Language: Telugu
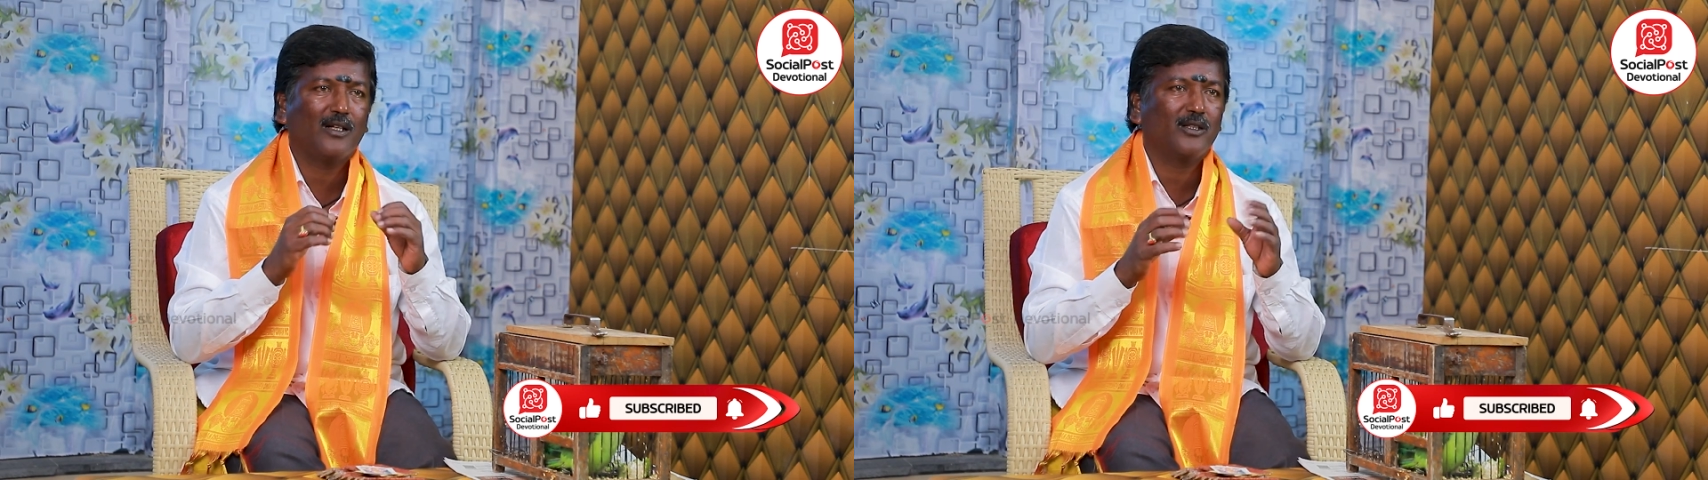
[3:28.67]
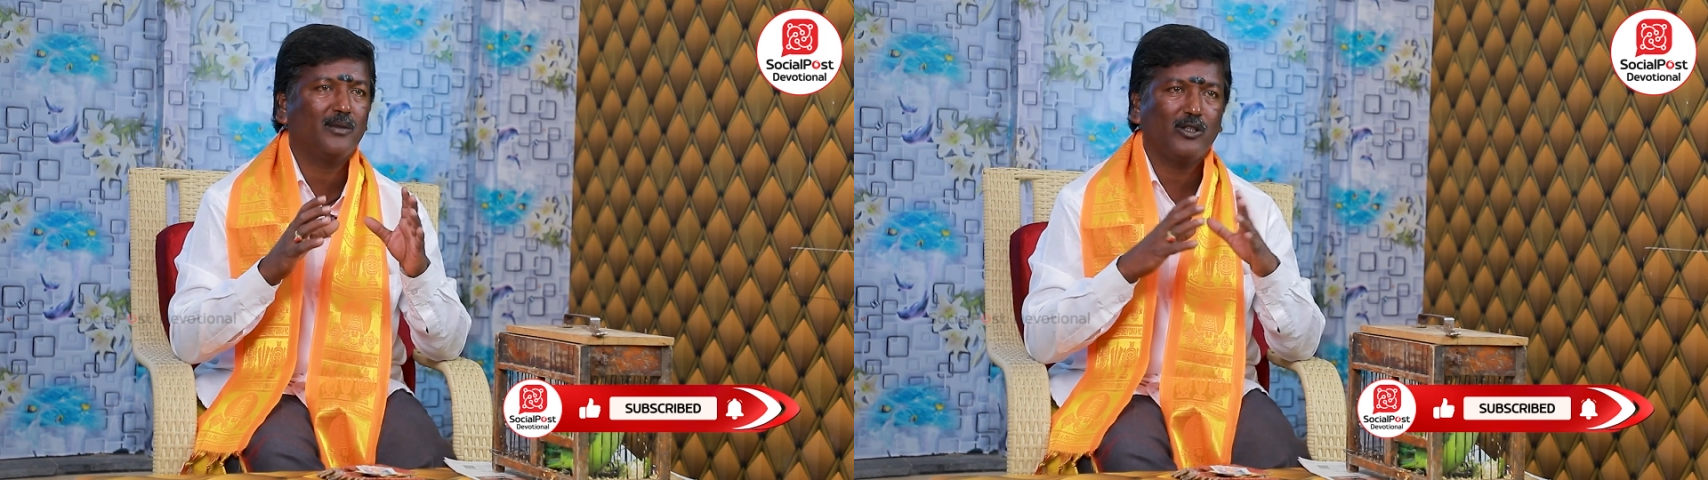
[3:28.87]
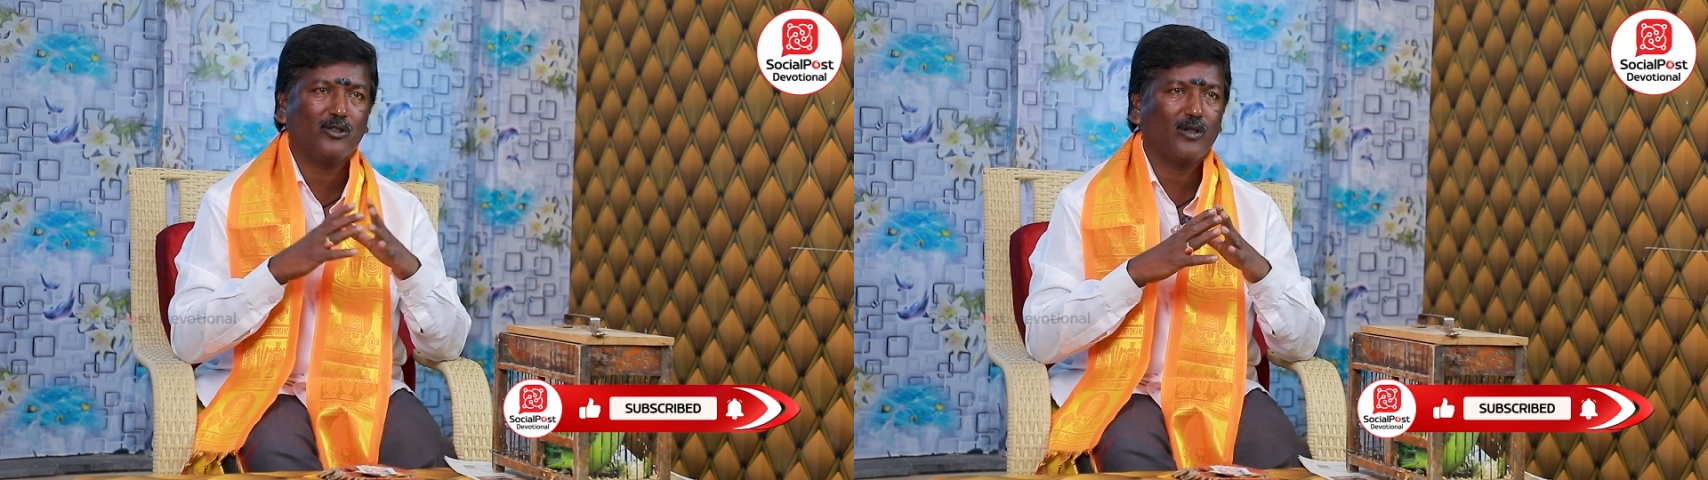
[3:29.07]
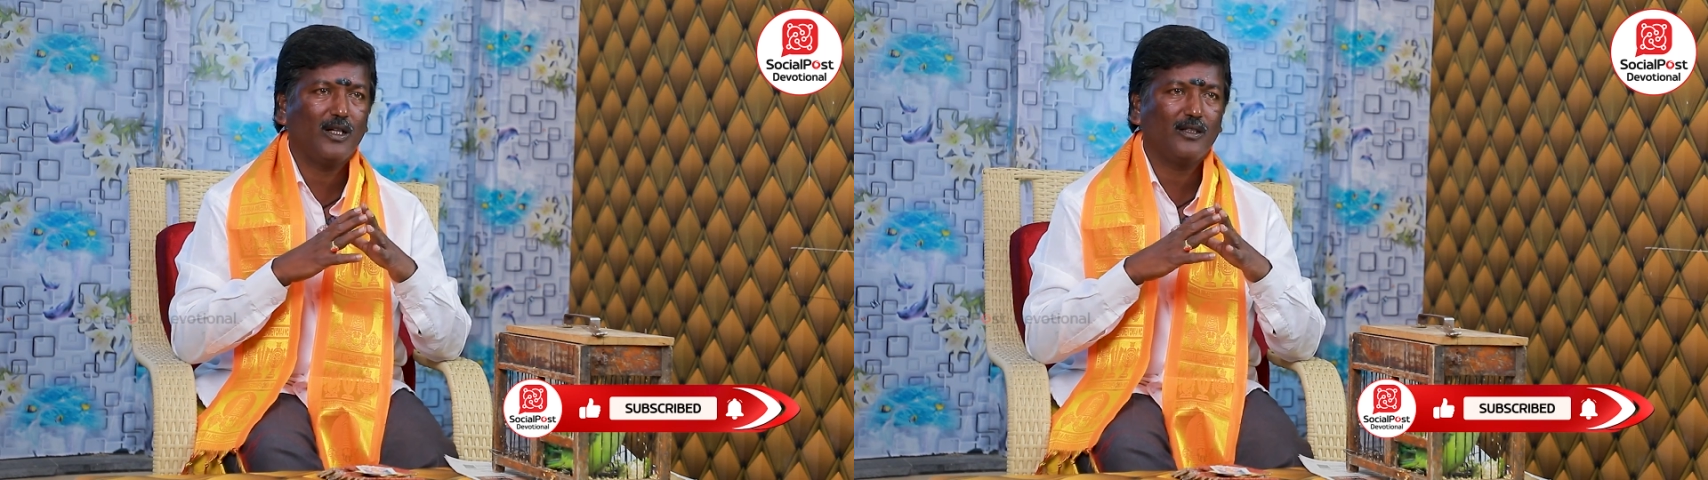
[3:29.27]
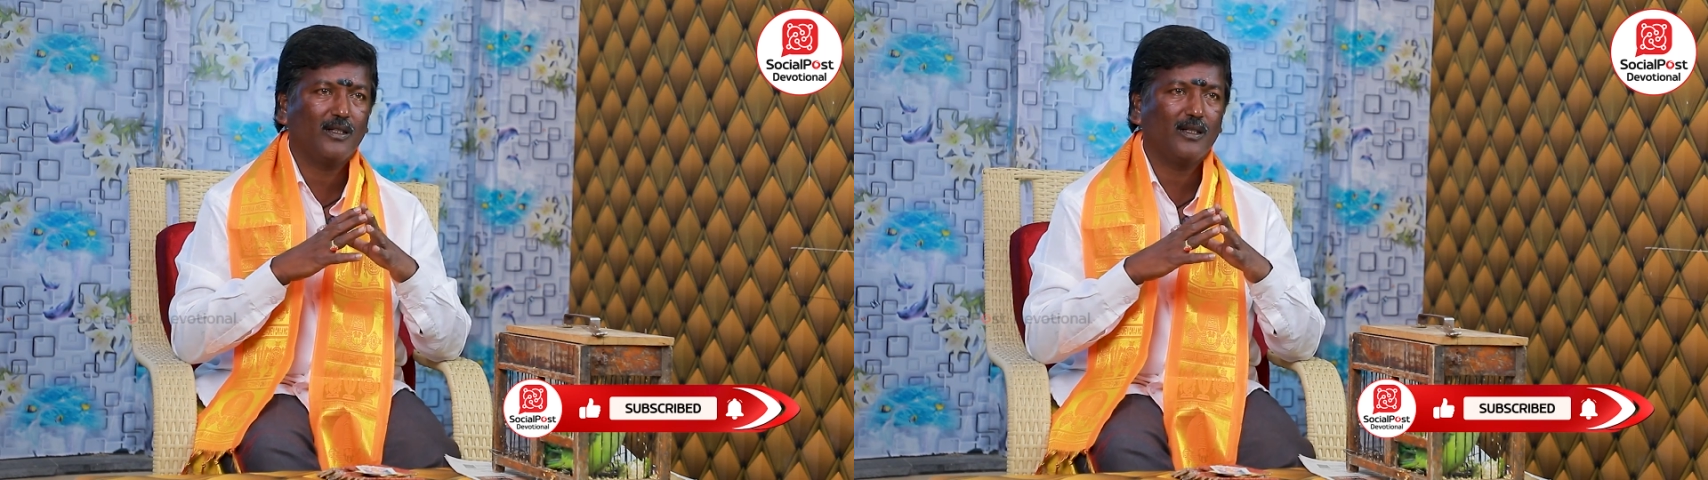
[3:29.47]
నష్టం
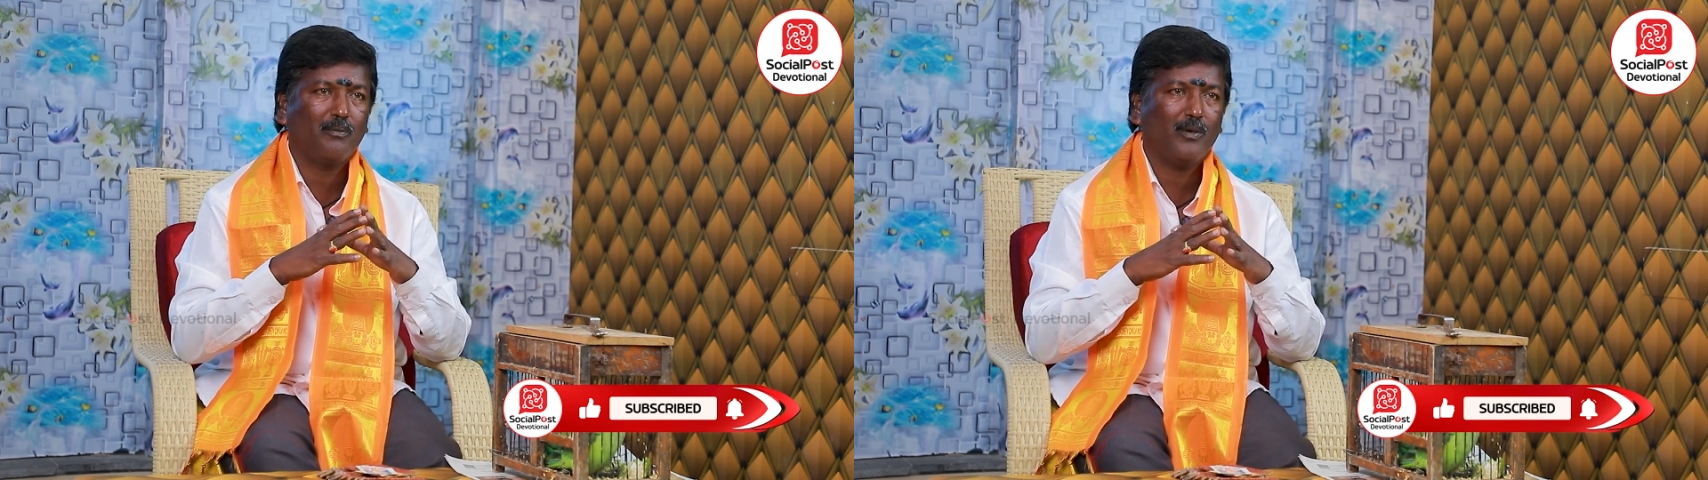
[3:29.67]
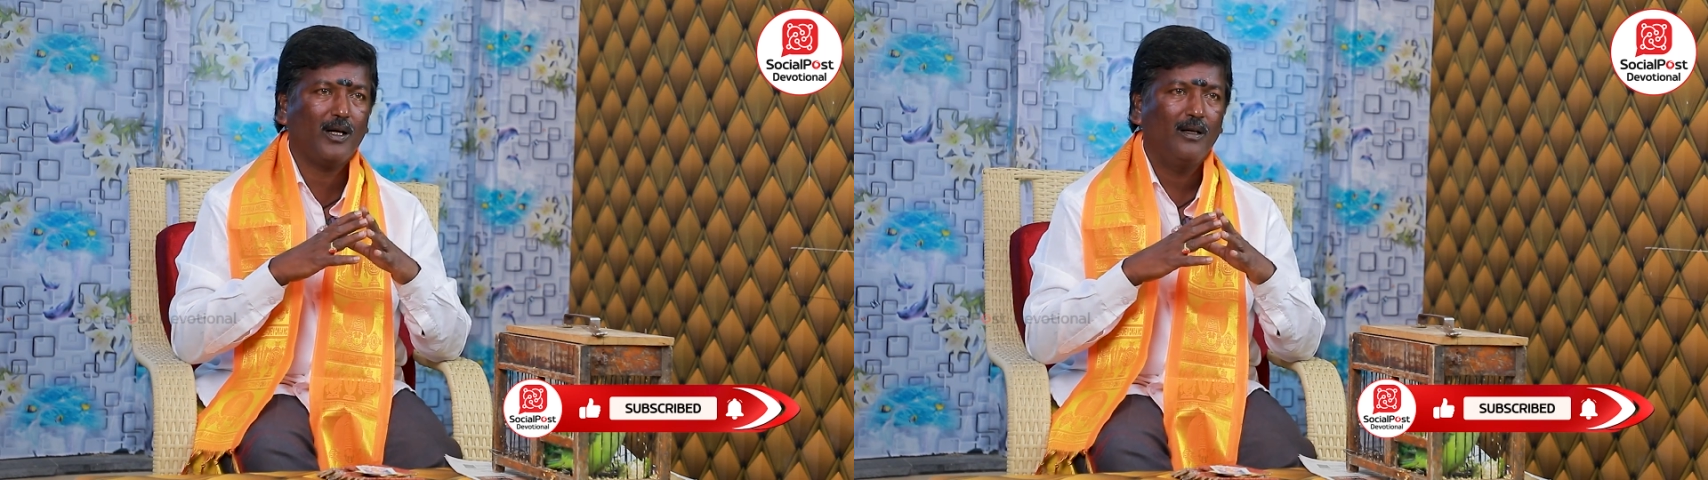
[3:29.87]
చేసుకోవాల్సింది తప్ప